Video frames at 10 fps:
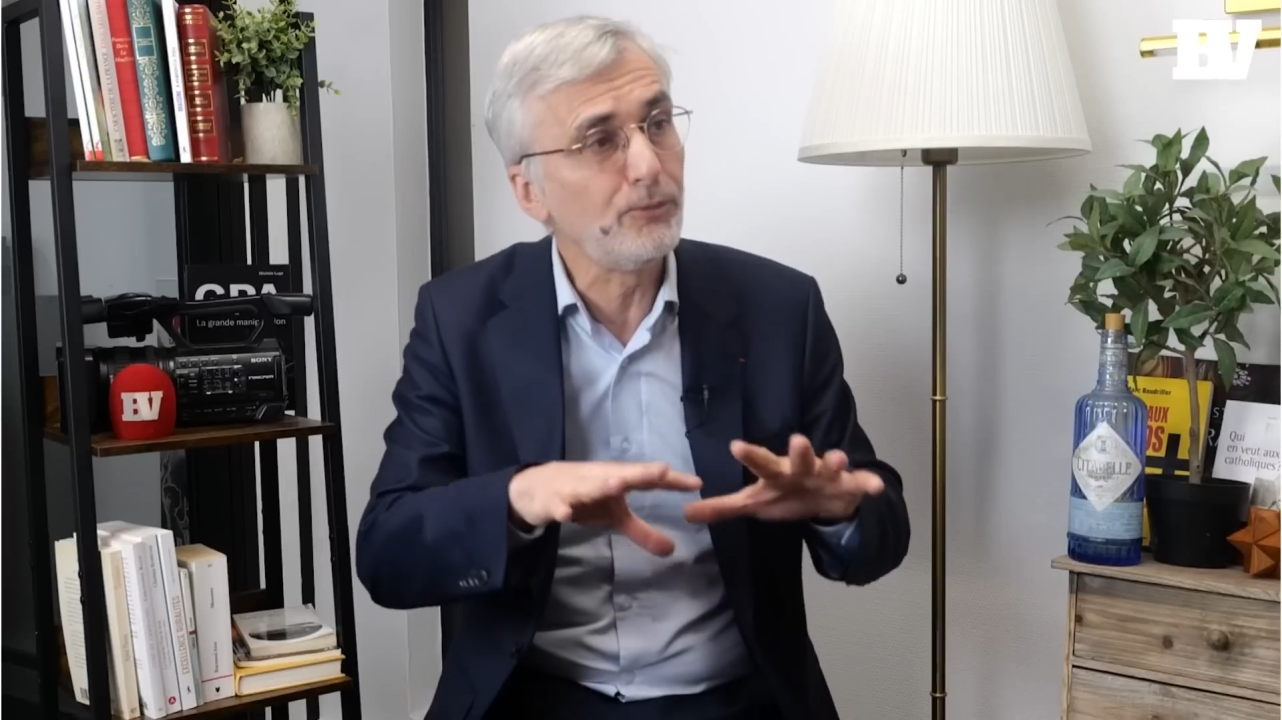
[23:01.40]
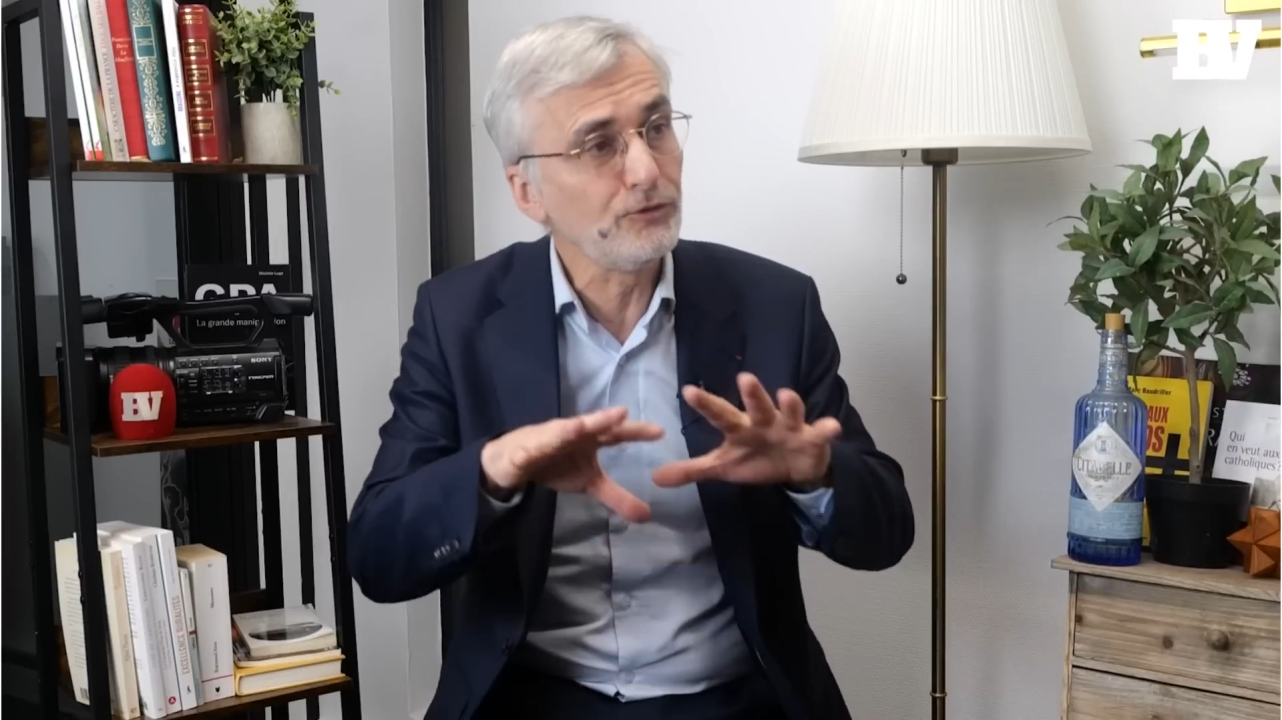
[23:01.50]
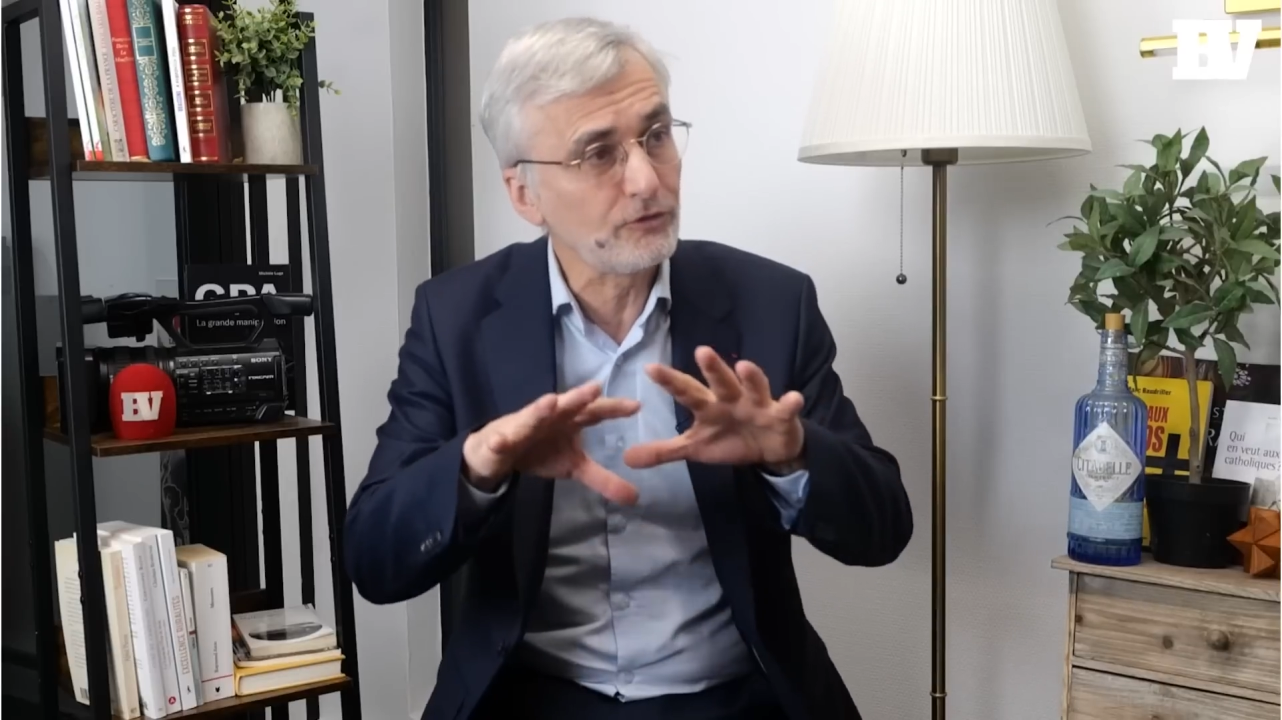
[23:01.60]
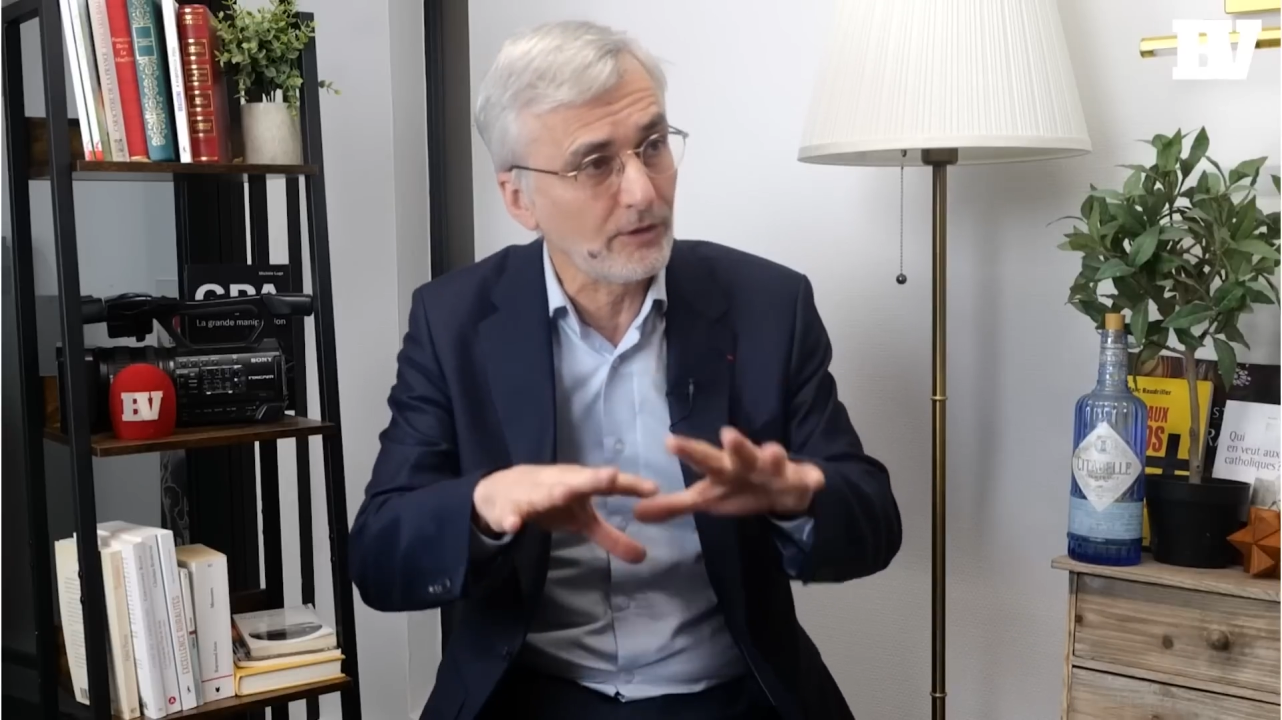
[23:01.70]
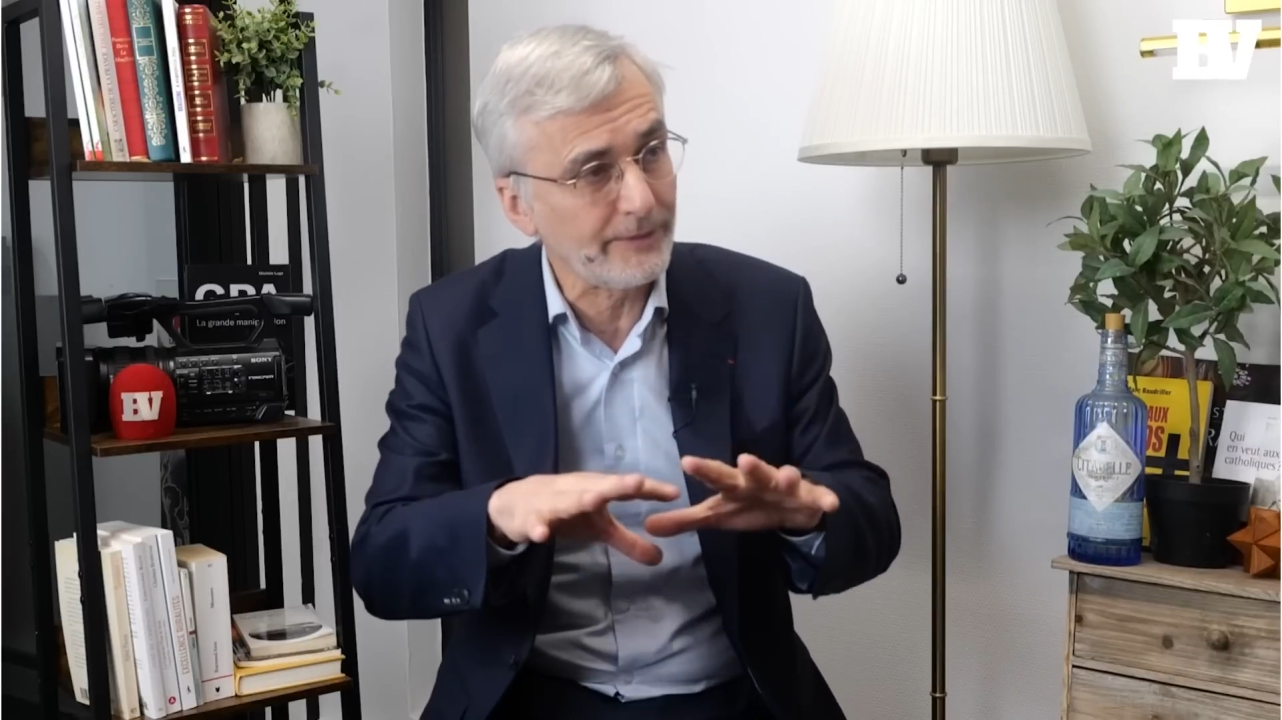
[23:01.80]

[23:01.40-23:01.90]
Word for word: plus de soins